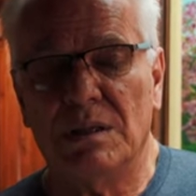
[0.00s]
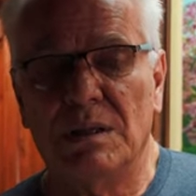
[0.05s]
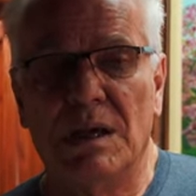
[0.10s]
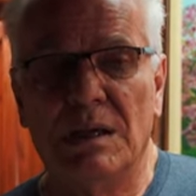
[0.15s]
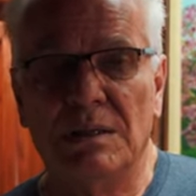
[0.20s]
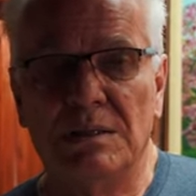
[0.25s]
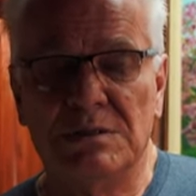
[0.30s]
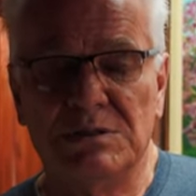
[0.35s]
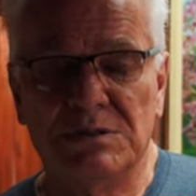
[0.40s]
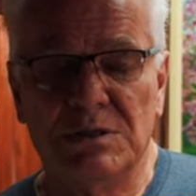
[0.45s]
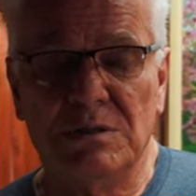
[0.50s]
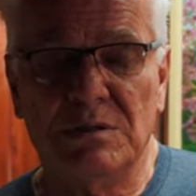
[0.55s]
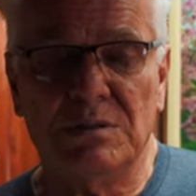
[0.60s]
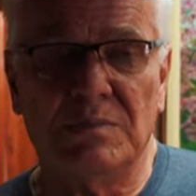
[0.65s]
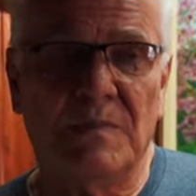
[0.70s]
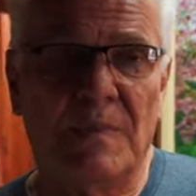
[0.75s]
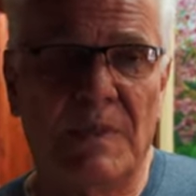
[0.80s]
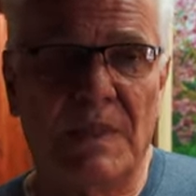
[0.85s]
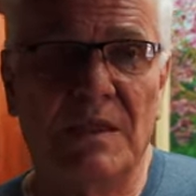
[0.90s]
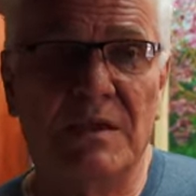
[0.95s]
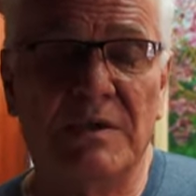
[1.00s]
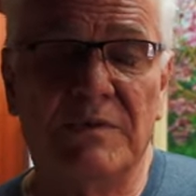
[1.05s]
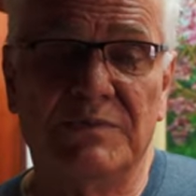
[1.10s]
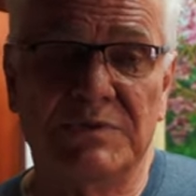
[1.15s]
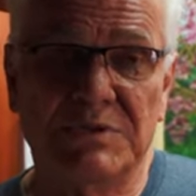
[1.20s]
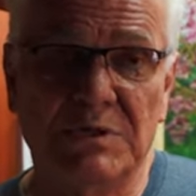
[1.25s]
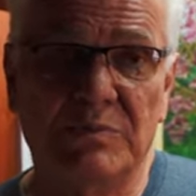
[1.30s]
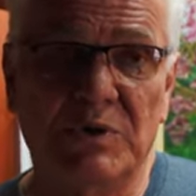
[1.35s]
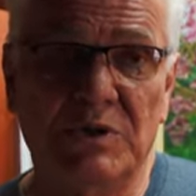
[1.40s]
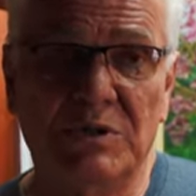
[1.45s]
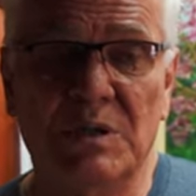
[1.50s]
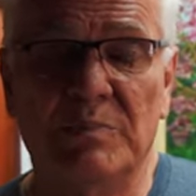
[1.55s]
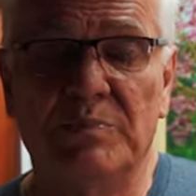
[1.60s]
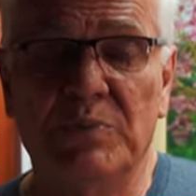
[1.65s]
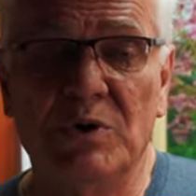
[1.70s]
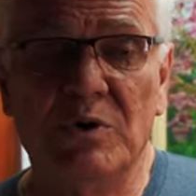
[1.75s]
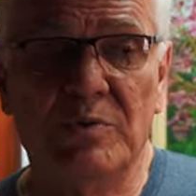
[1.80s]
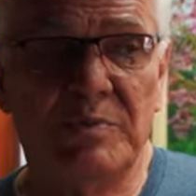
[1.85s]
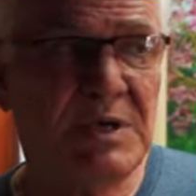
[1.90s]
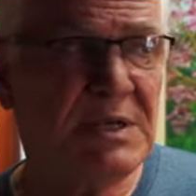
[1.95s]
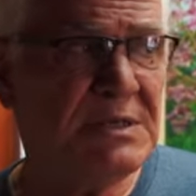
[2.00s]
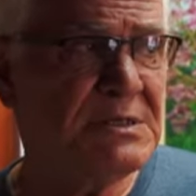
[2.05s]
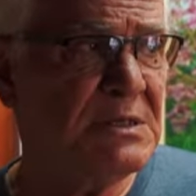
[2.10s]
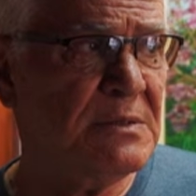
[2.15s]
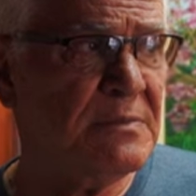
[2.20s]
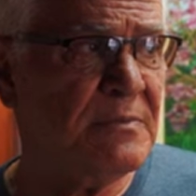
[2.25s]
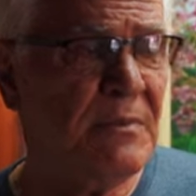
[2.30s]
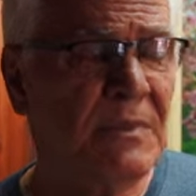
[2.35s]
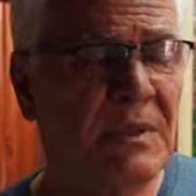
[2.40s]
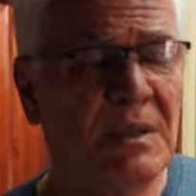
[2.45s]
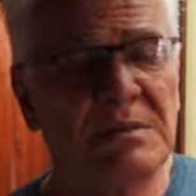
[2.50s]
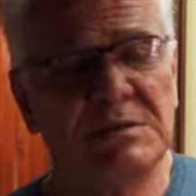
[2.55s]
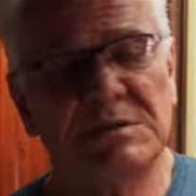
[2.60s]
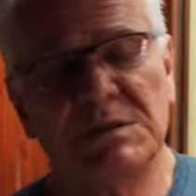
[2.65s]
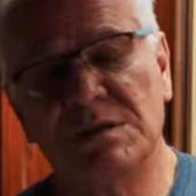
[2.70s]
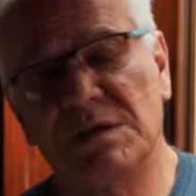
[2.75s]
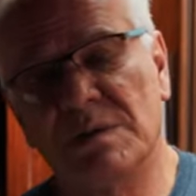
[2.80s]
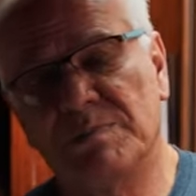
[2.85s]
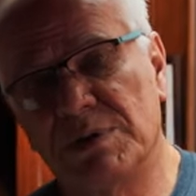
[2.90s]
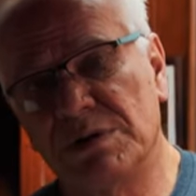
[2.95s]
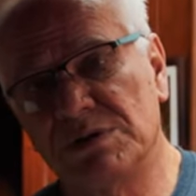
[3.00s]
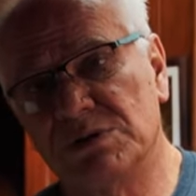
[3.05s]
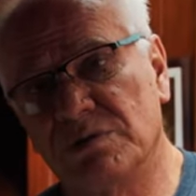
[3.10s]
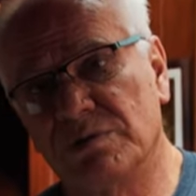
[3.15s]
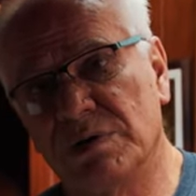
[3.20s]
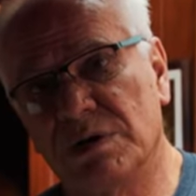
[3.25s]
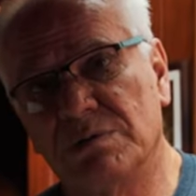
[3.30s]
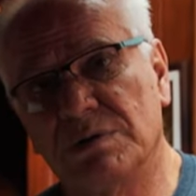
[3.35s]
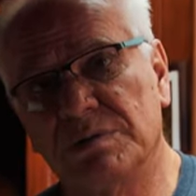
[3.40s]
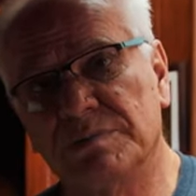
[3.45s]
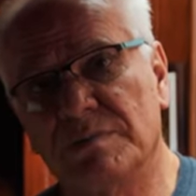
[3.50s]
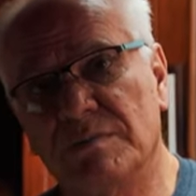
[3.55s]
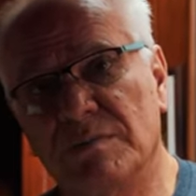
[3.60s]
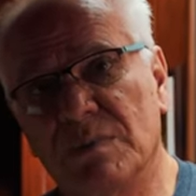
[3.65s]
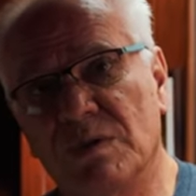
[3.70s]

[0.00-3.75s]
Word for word: Ale co? Y, w sobotę po obiedzie się nie pracowało.